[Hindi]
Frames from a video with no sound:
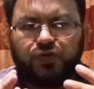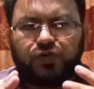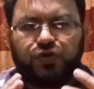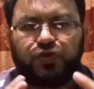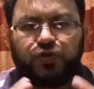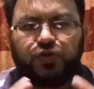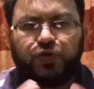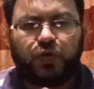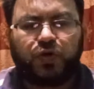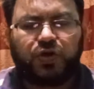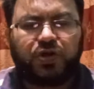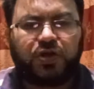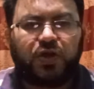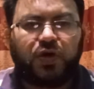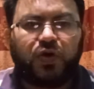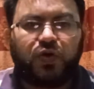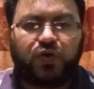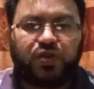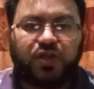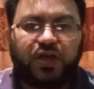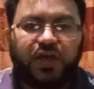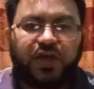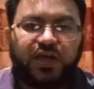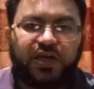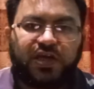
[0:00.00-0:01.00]
तो शोर क्या
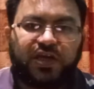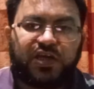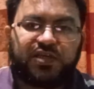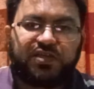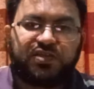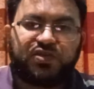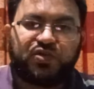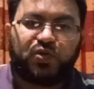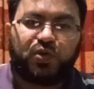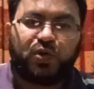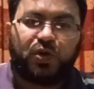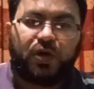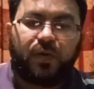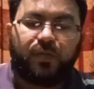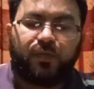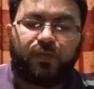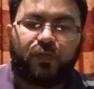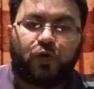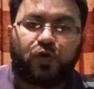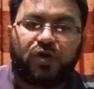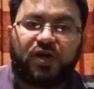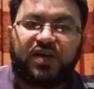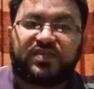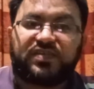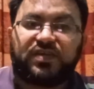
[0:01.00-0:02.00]
होता है कि जो
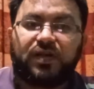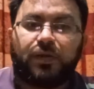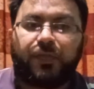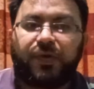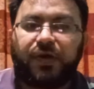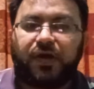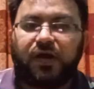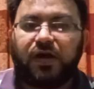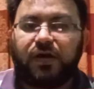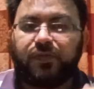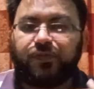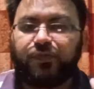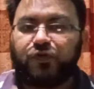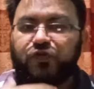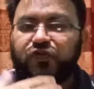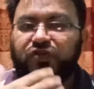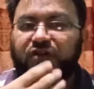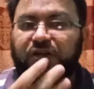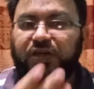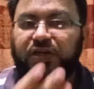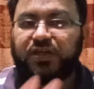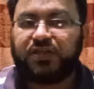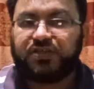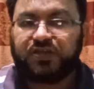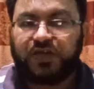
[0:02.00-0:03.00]
हम लोग असल पैगाम
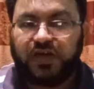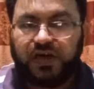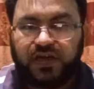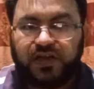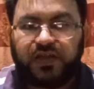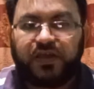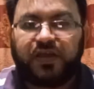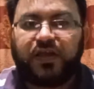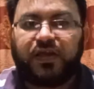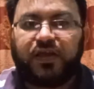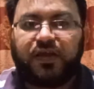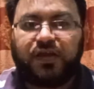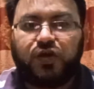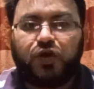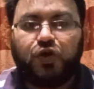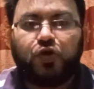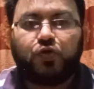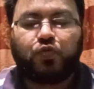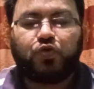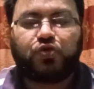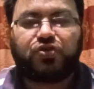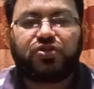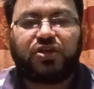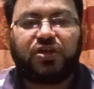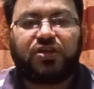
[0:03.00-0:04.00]
पहुँचाना चाह रहे हैं
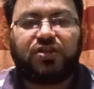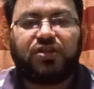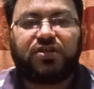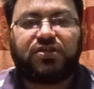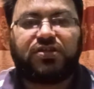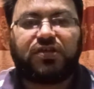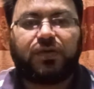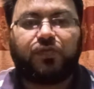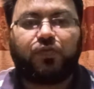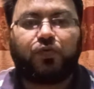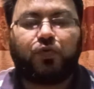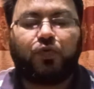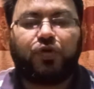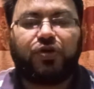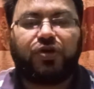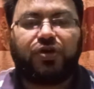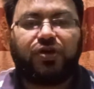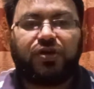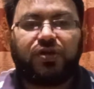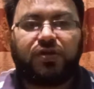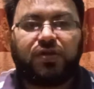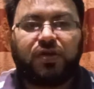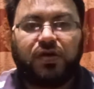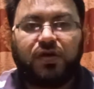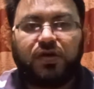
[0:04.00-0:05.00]
उसके अंदर जब
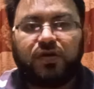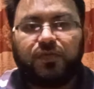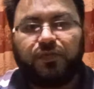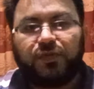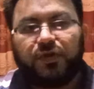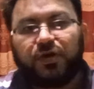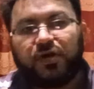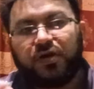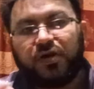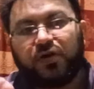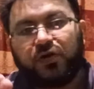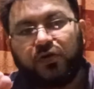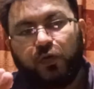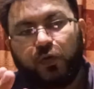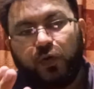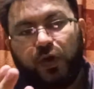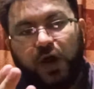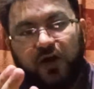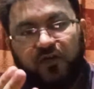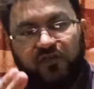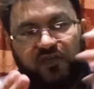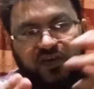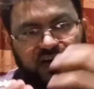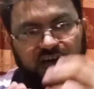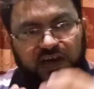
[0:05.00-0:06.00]
कोई
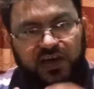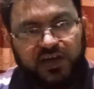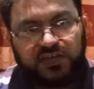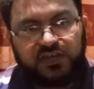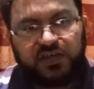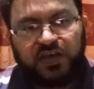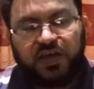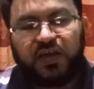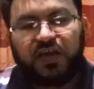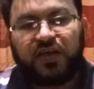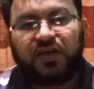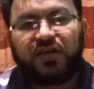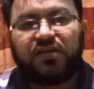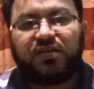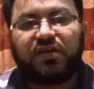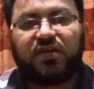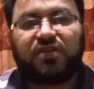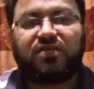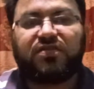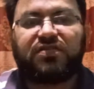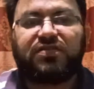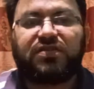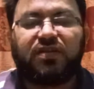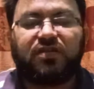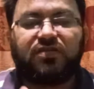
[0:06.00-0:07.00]
रुकावट आ जाए या
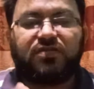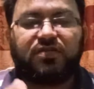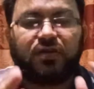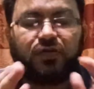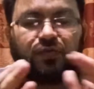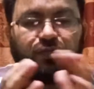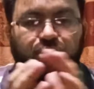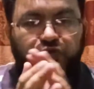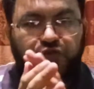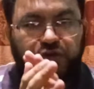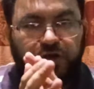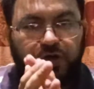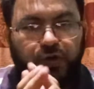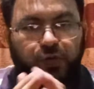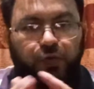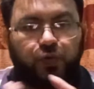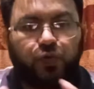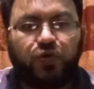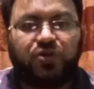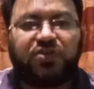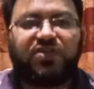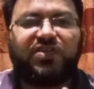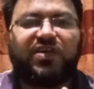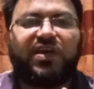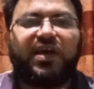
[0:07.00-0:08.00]
तसलसल उसका
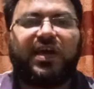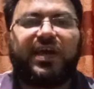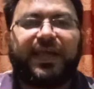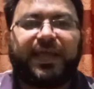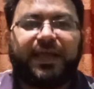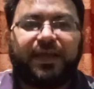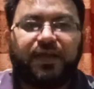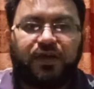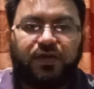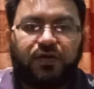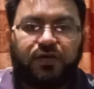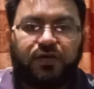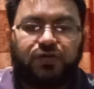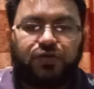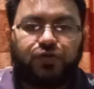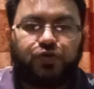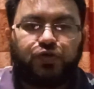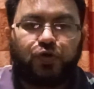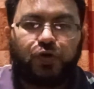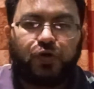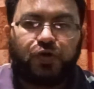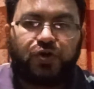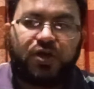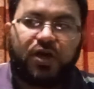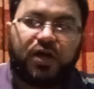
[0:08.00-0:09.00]
टूट जाए
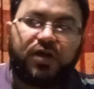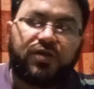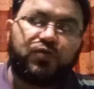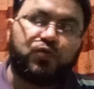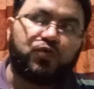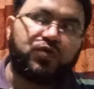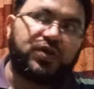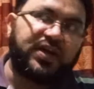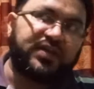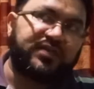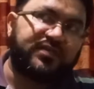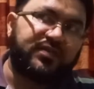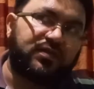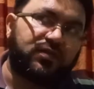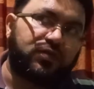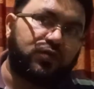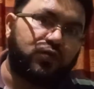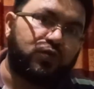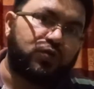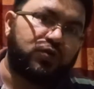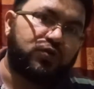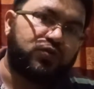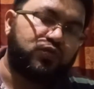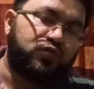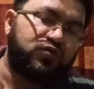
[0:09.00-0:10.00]
जो या यूँ कह सकते
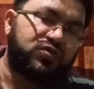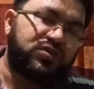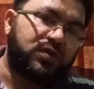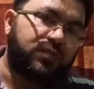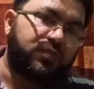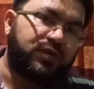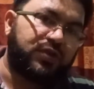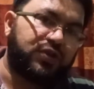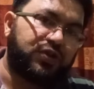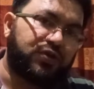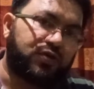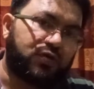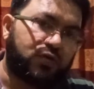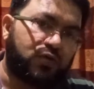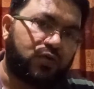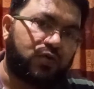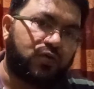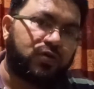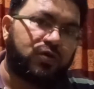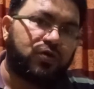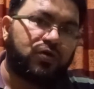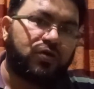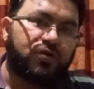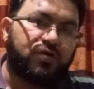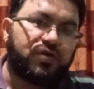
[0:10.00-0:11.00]
हो कि दूसरे बंदे को
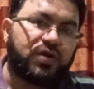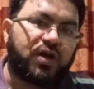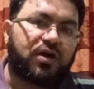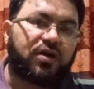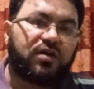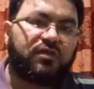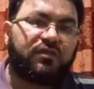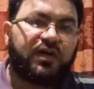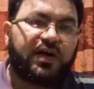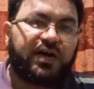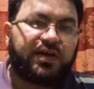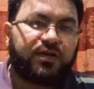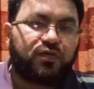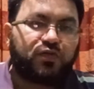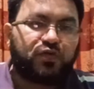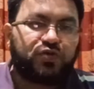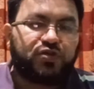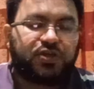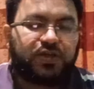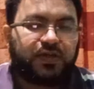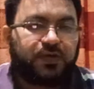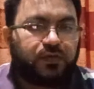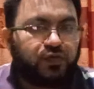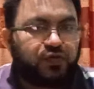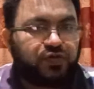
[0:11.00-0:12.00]
नागवार
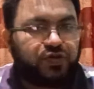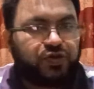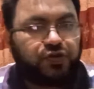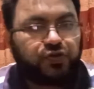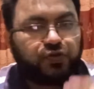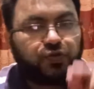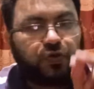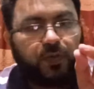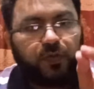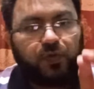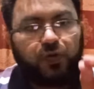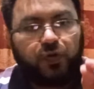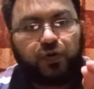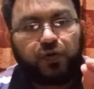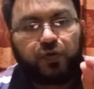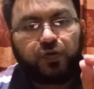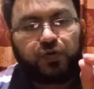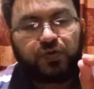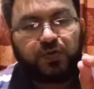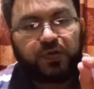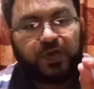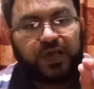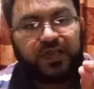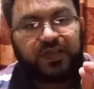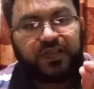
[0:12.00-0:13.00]
गुजरे उस चीज़ को हम लोग
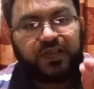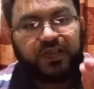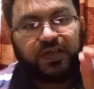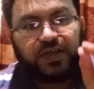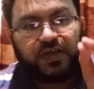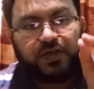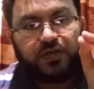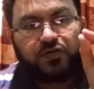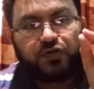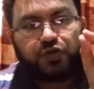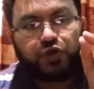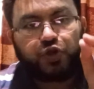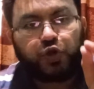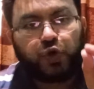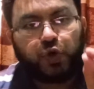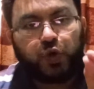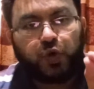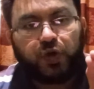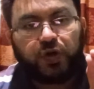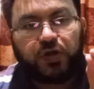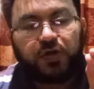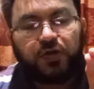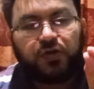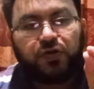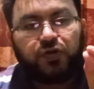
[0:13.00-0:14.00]
कहते हैं
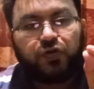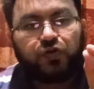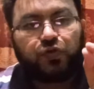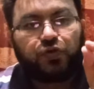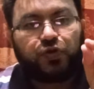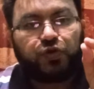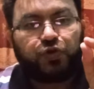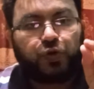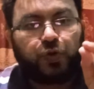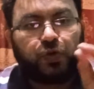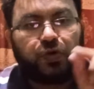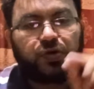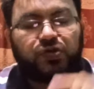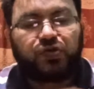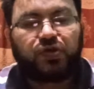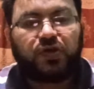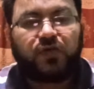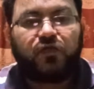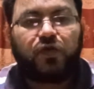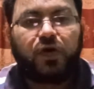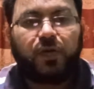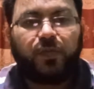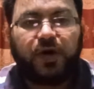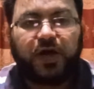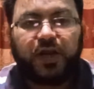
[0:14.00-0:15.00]
शोर तो शोर जो
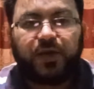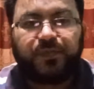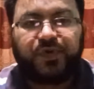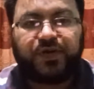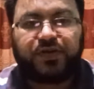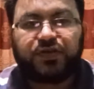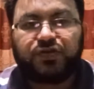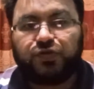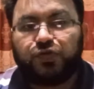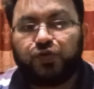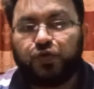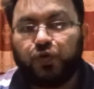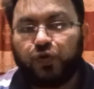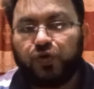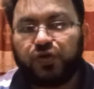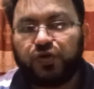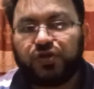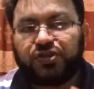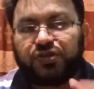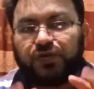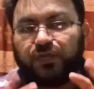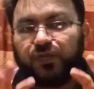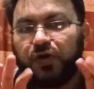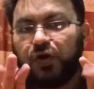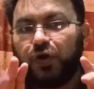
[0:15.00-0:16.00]
है वो हमारे पास दो
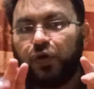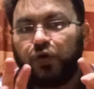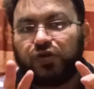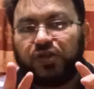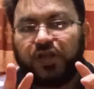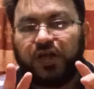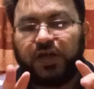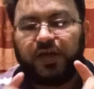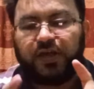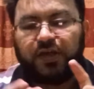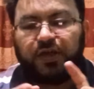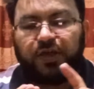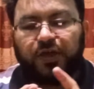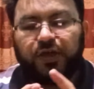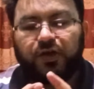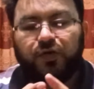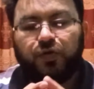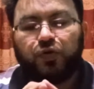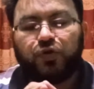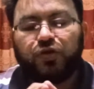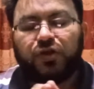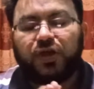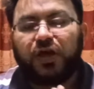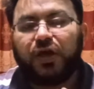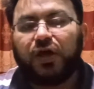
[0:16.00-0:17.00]
किस्म का होता है एक
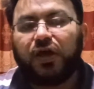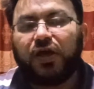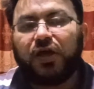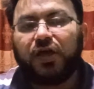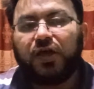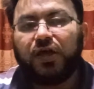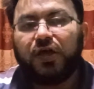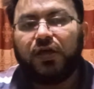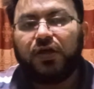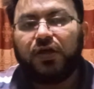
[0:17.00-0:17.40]
होता है